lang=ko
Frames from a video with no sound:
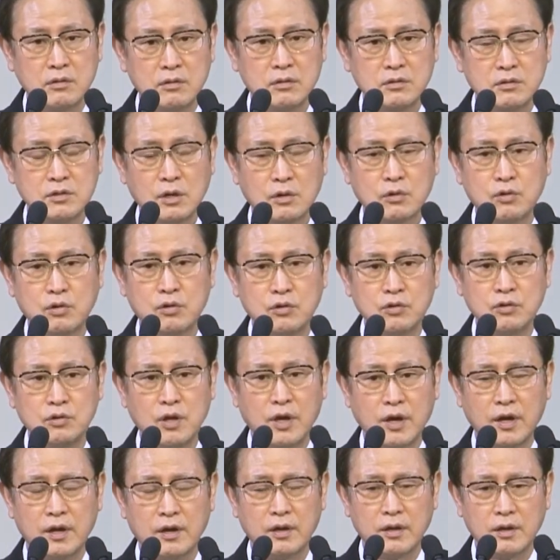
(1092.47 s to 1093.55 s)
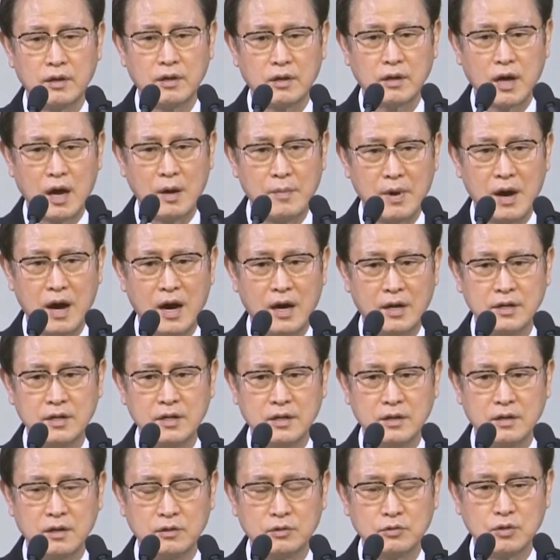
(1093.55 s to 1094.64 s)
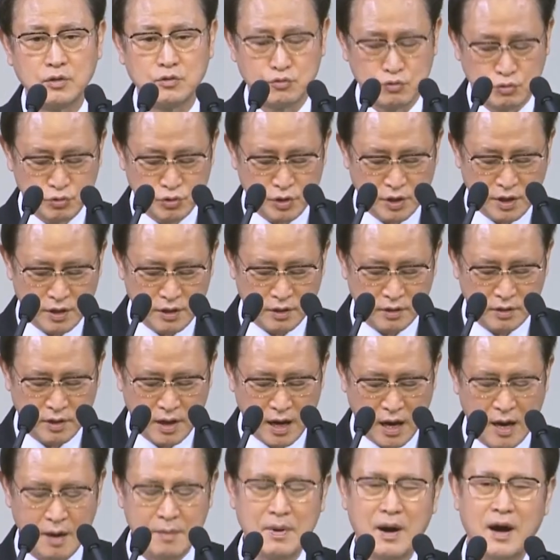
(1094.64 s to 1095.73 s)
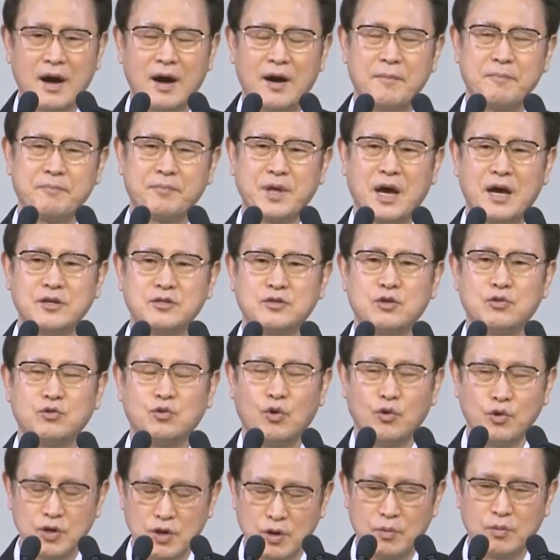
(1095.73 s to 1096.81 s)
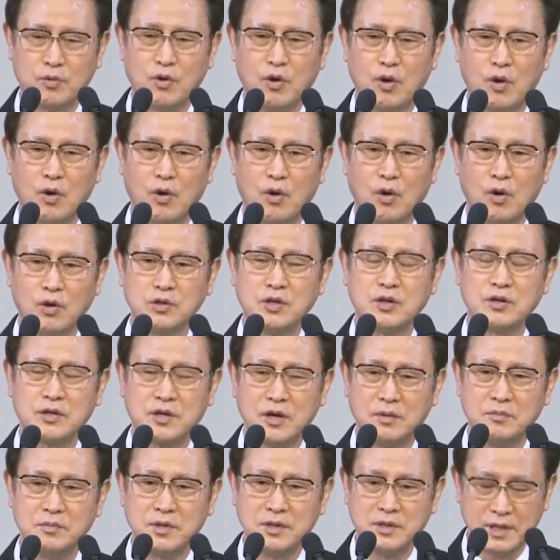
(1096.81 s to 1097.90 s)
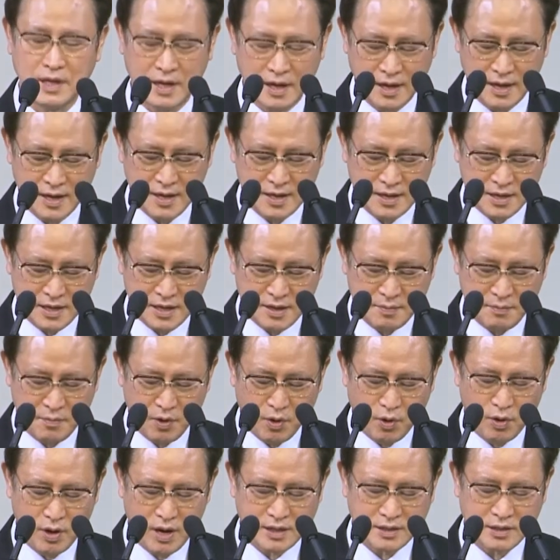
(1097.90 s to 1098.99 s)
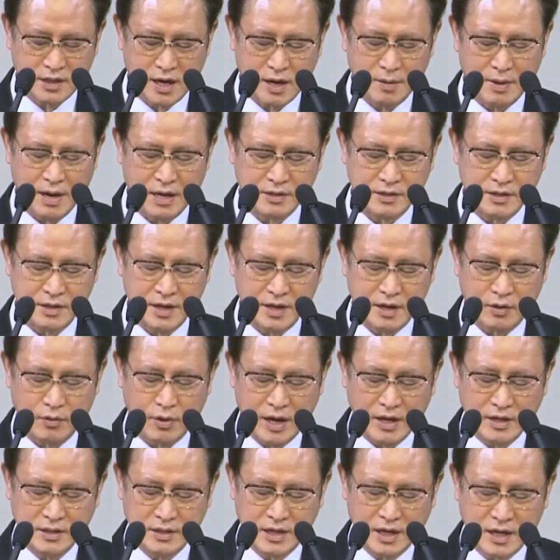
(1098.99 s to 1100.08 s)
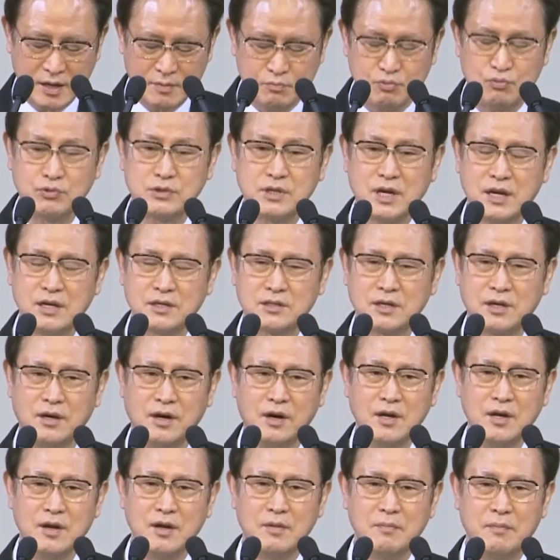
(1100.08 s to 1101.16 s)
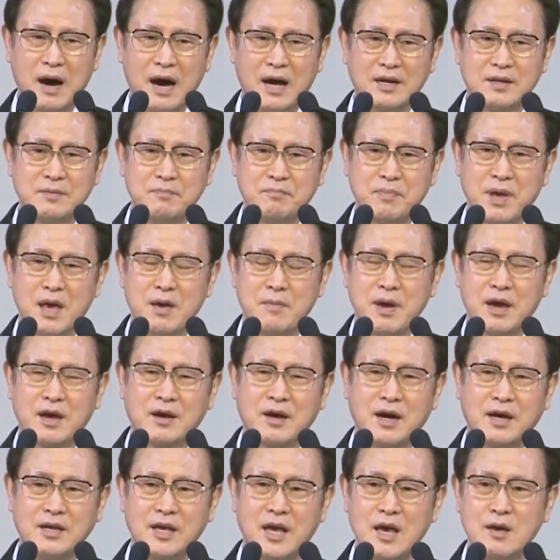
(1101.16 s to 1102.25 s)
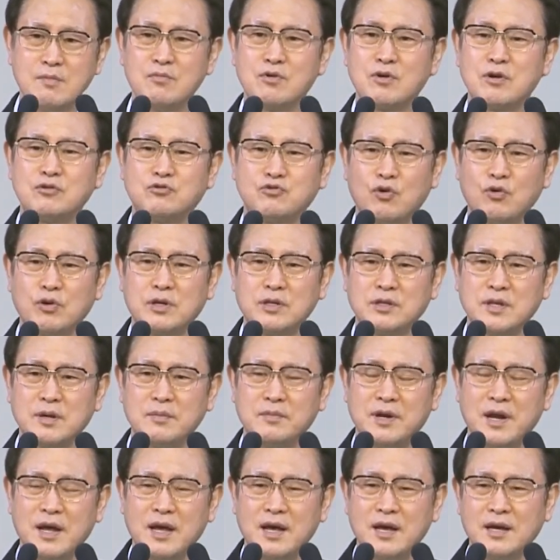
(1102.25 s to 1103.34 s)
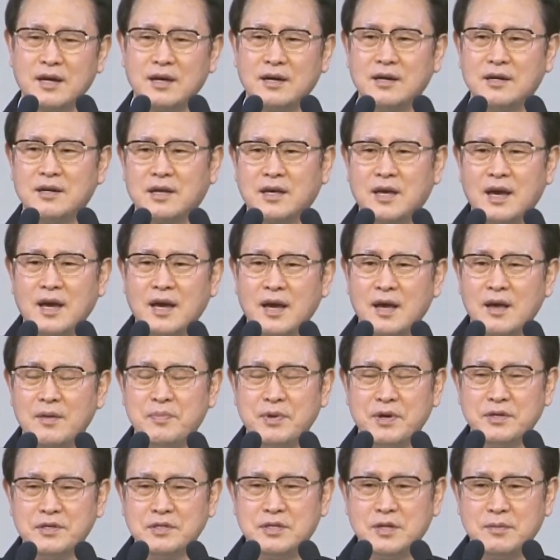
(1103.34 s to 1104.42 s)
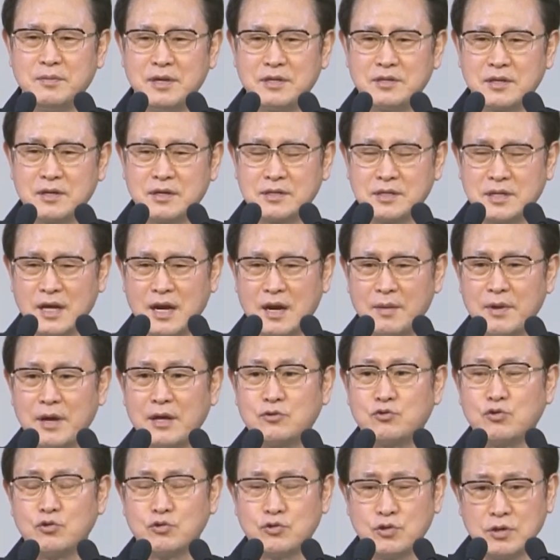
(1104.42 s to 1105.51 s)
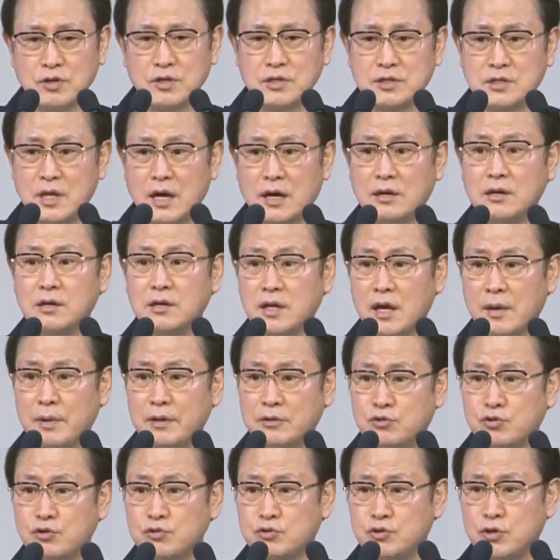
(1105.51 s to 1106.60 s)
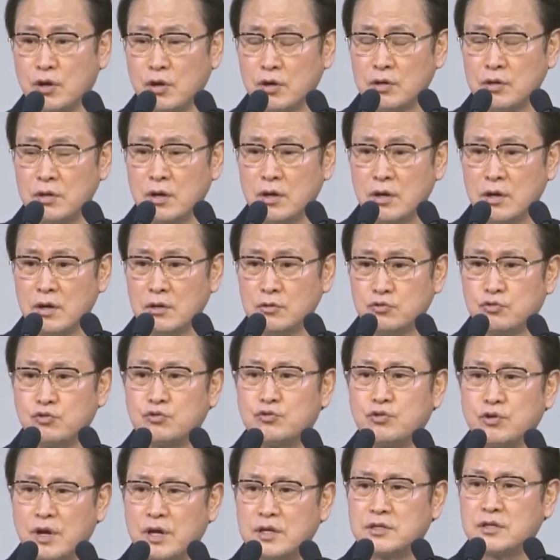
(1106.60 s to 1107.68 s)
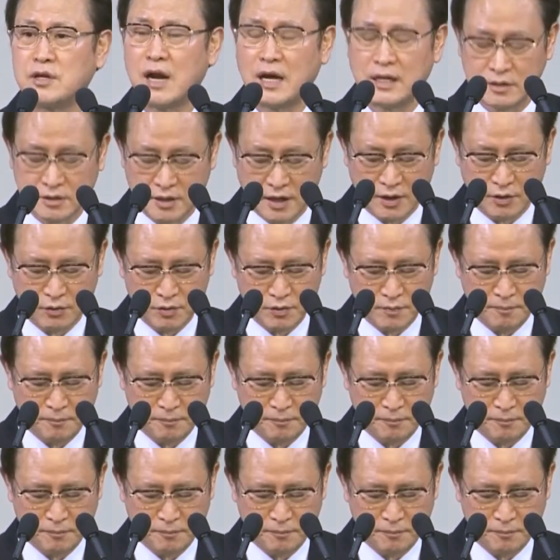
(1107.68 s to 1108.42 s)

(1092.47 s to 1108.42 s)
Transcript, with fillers: 자 그런데 가만히 어떤 주석에는 아마 다윗은 돈이 없고 얻을 게 없는데 이 모홀라 사람 아들이는 굉장히 부자여서 많은 패백과 예물을 줬기 때문에 그렇게 변심해서 그 사람에게 줬을 것이다. 그렇게 아마 추측을 주석에 써놨더라고요.